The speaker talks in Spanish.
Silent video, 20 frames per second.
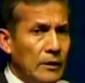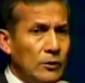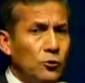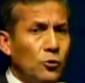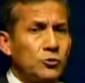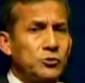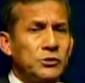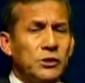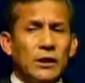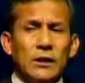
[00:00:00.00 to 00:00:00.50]

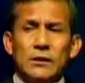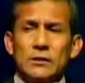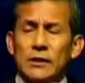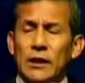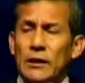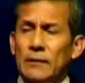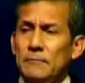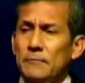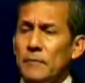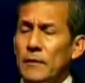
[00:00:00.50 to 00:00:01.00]
no
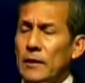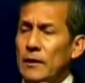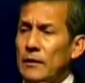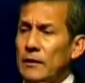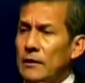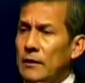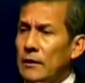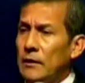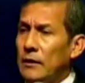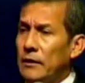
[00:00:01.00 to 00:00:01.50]
sientan
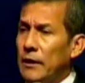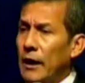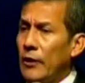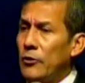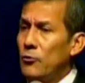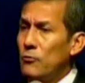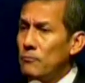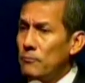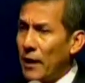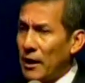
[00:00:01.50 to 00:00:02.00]
que
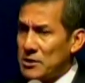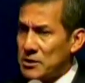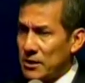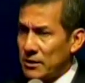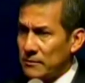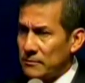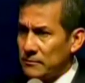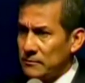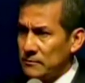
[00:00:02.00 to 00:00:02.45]
hay un bache,